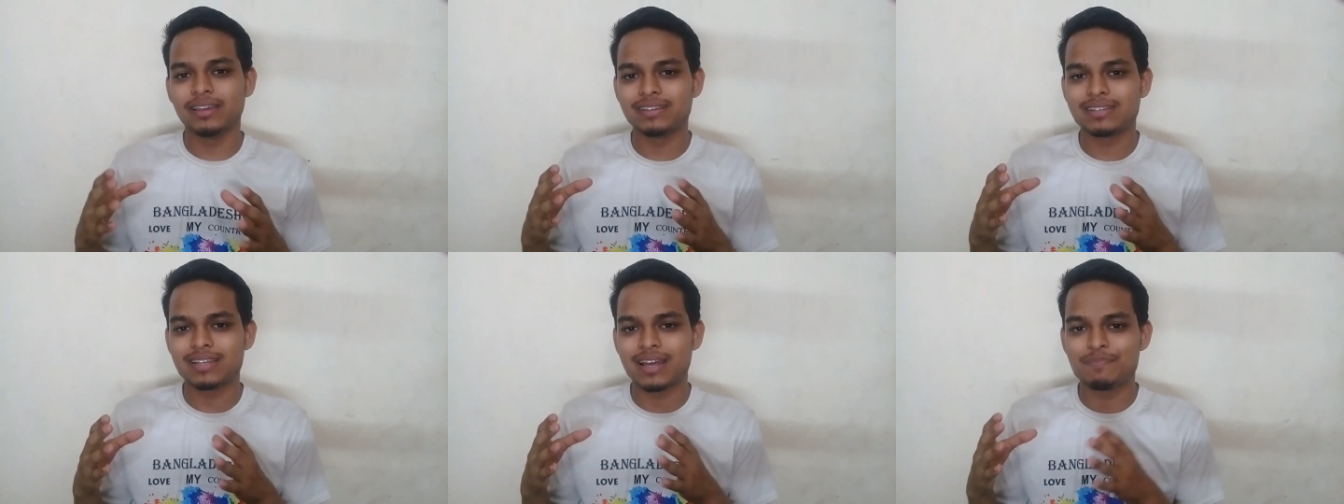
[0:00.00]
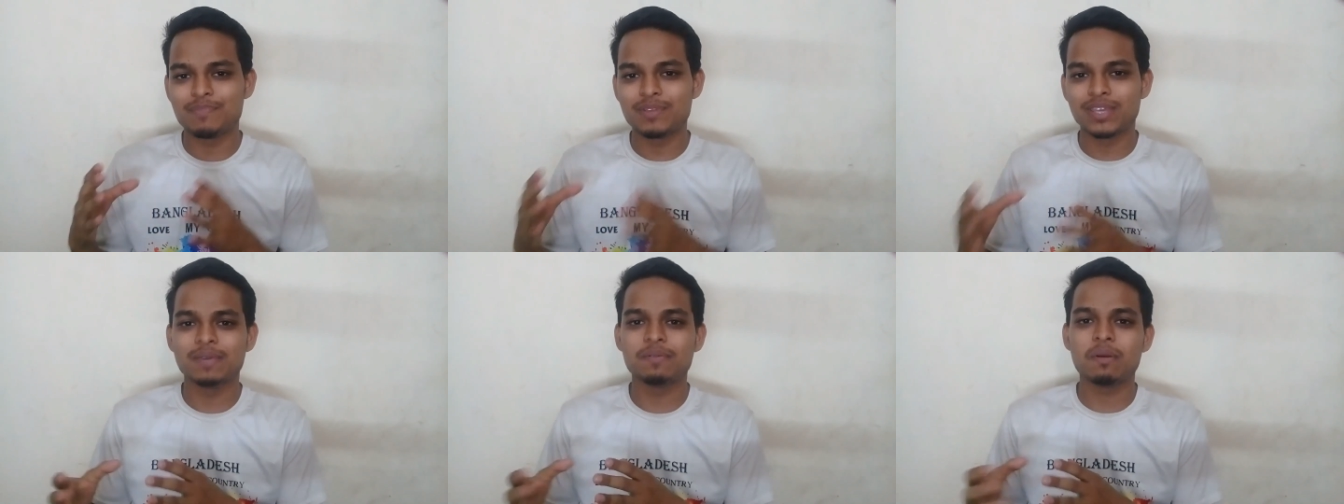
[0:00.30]
এটা
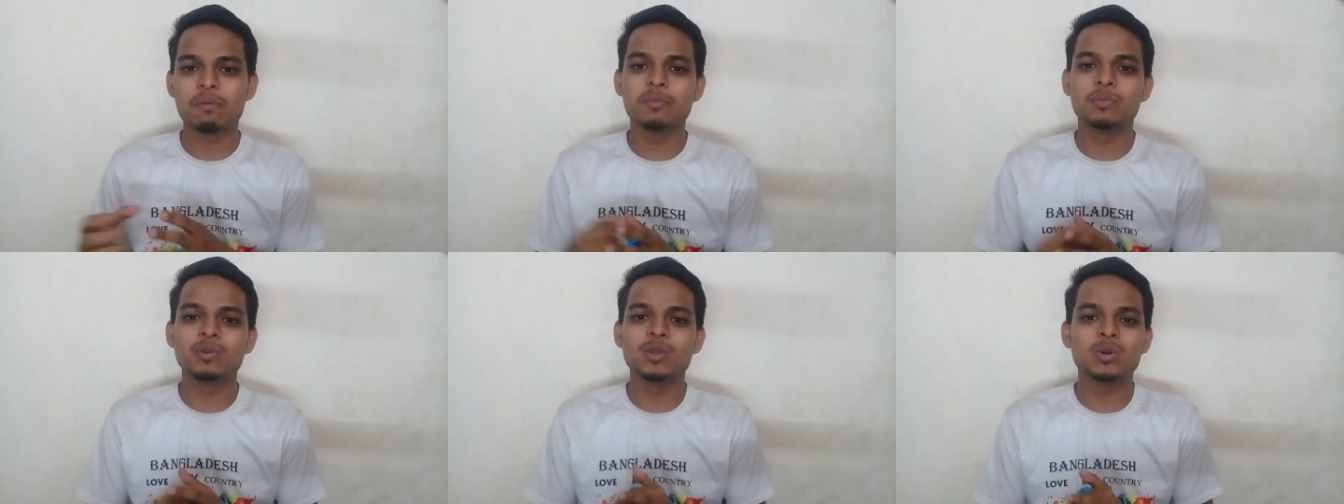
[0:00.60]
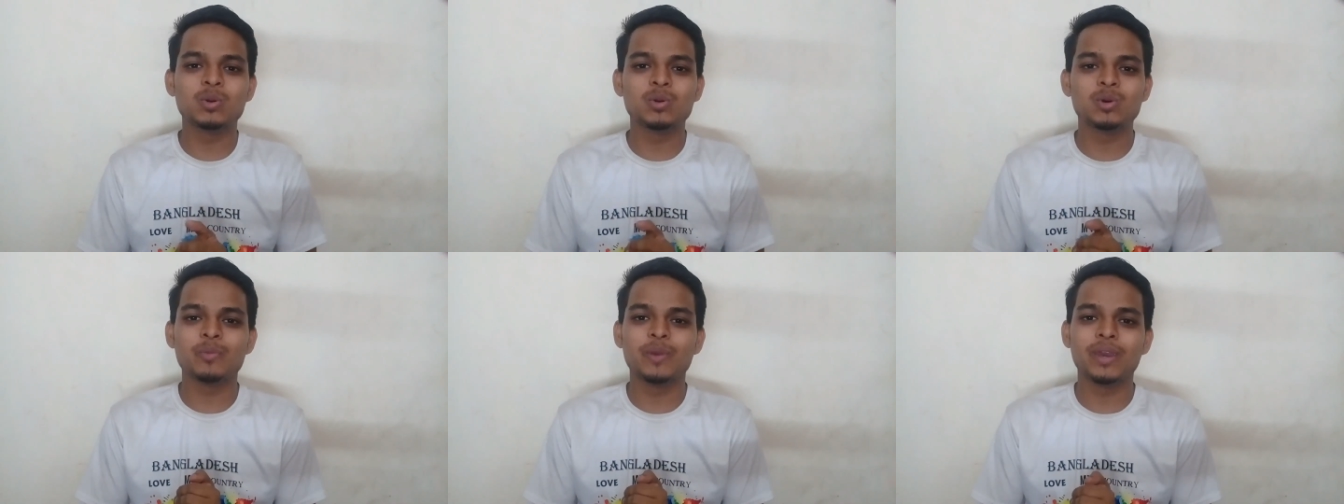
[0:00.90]
আপনি কিভাবে
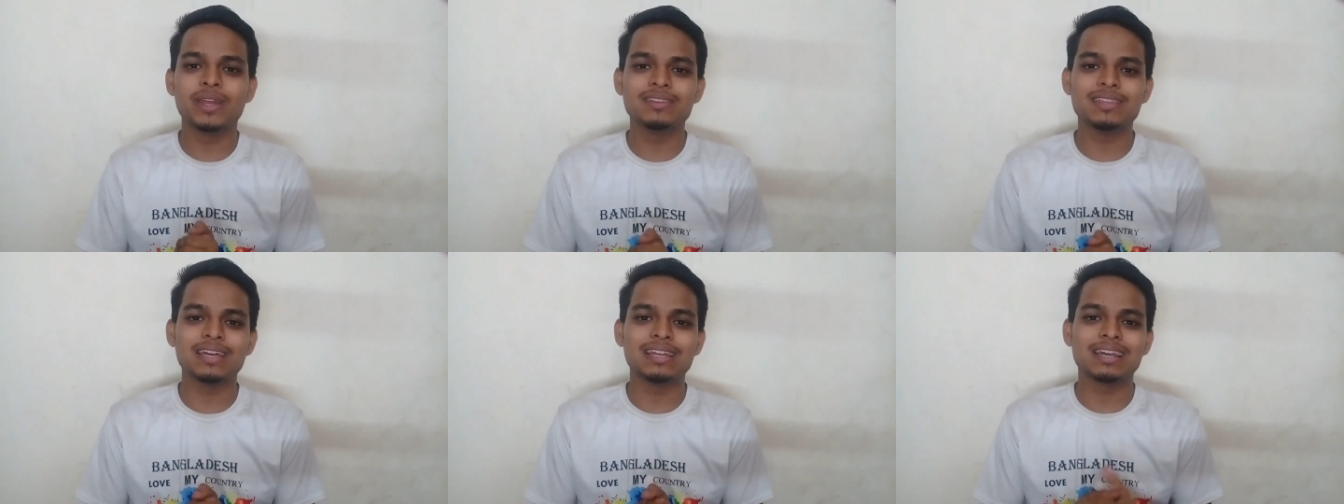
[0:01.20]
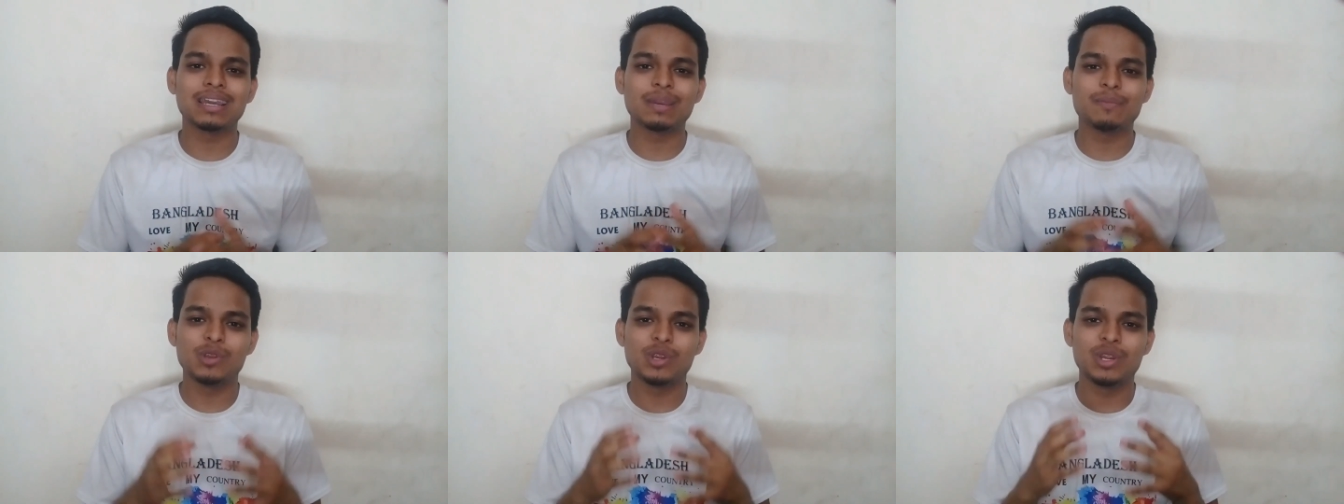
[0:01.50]
ব্লক করবেন তার
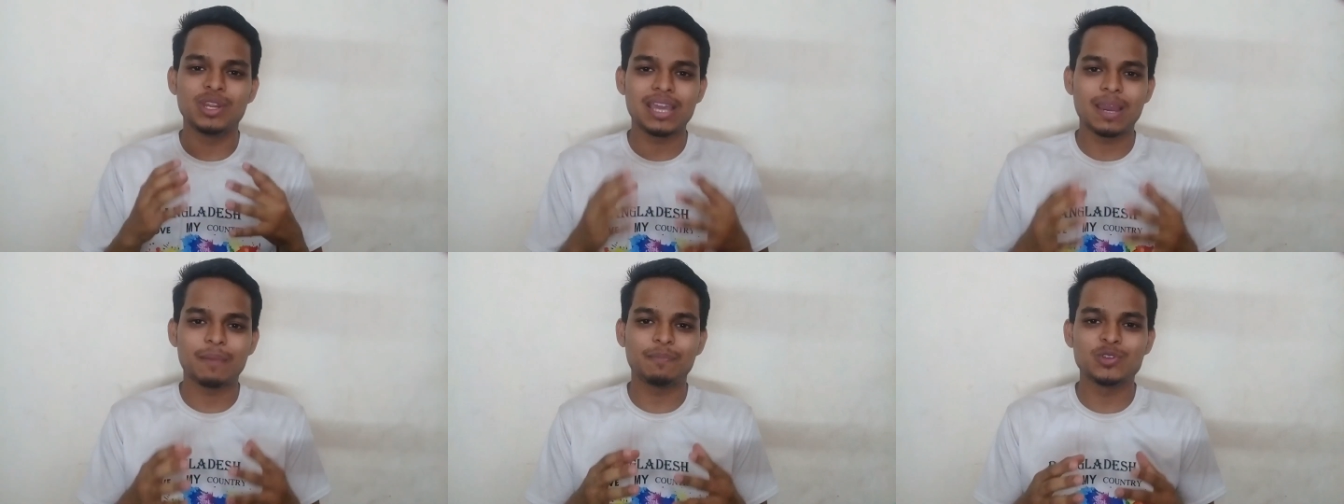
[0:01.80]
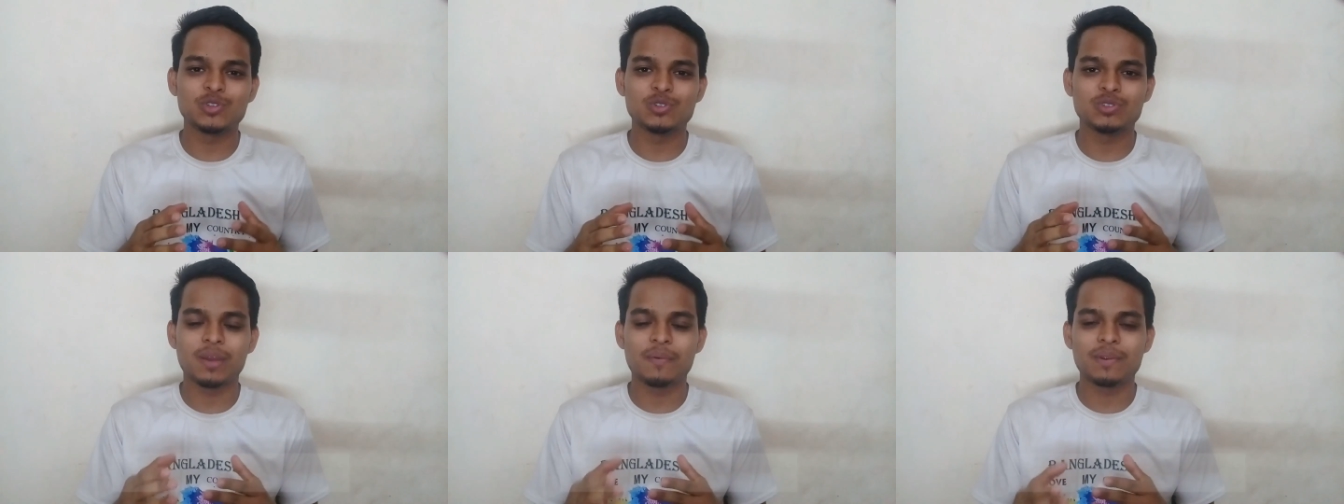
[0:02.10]
আগে বলে নিই
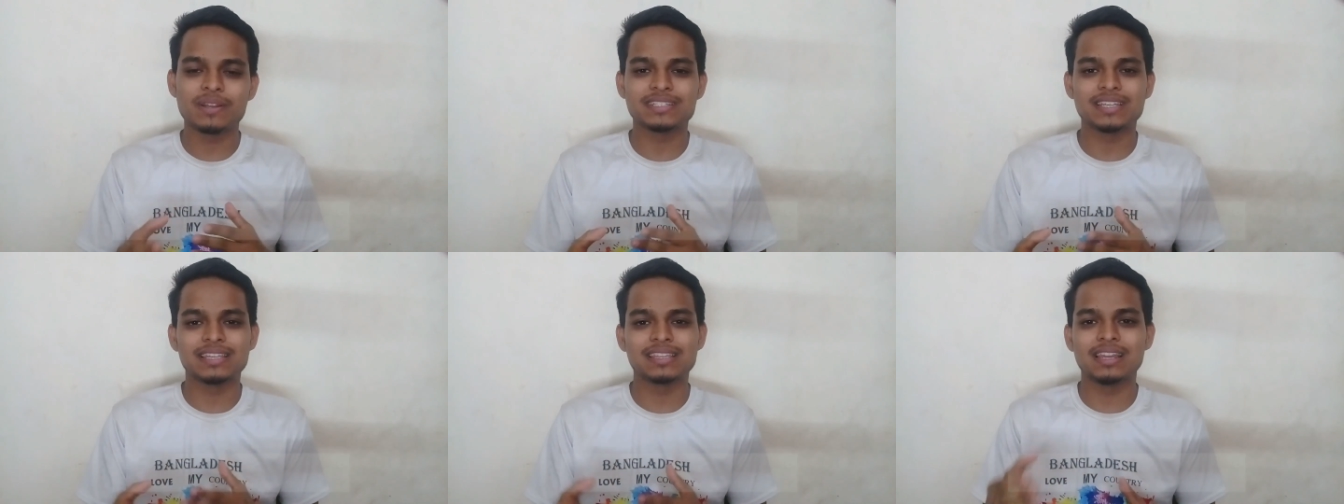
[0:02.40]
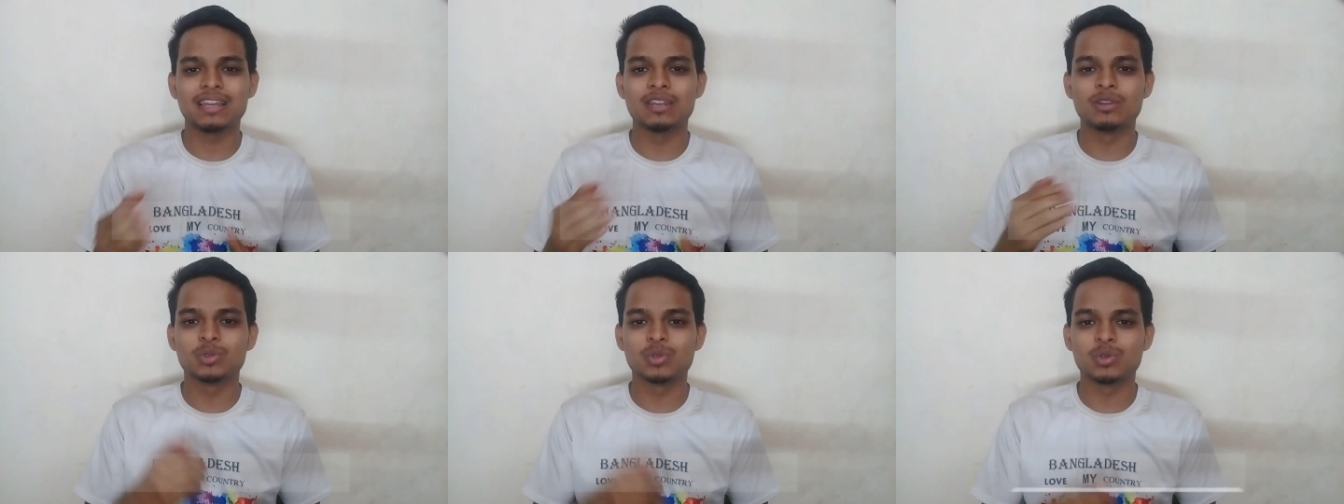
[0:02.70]
আপনি যদি আমার
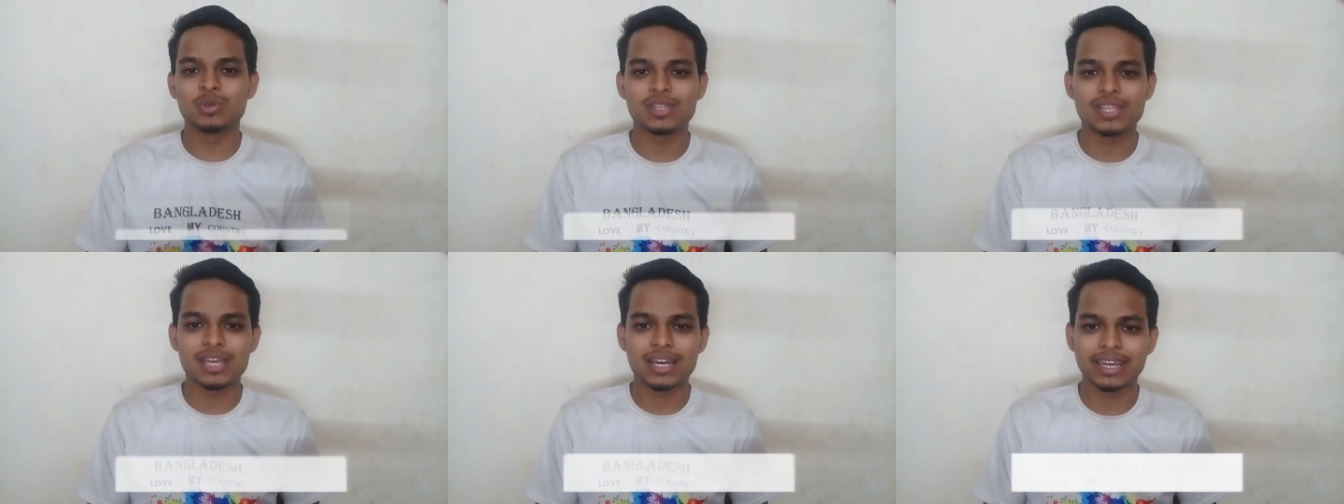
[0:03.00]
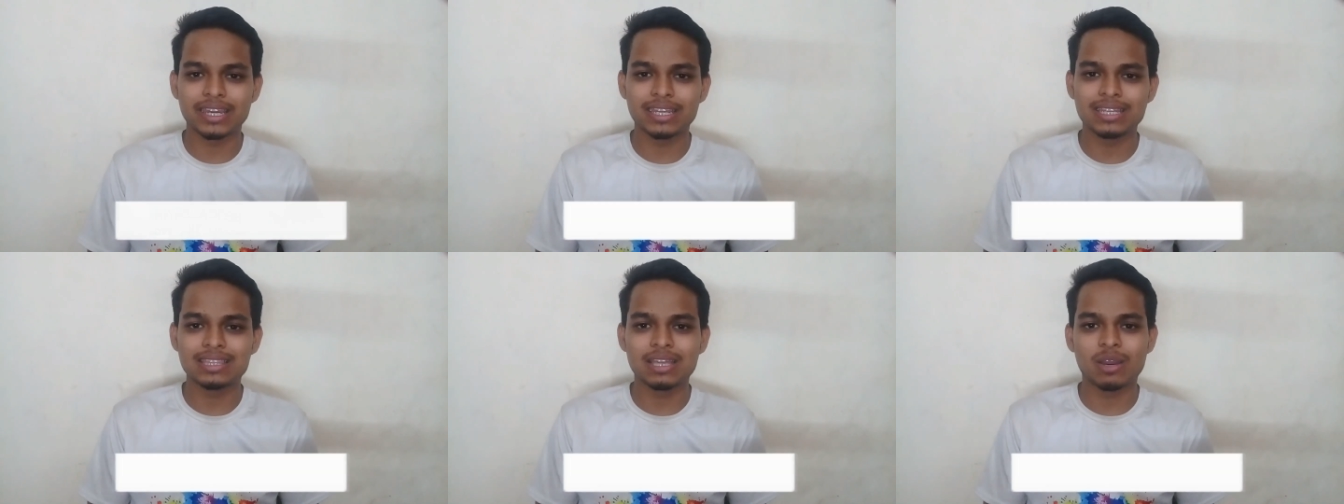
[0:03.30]
চ্যানেলে নতুন হয়ে থাকেন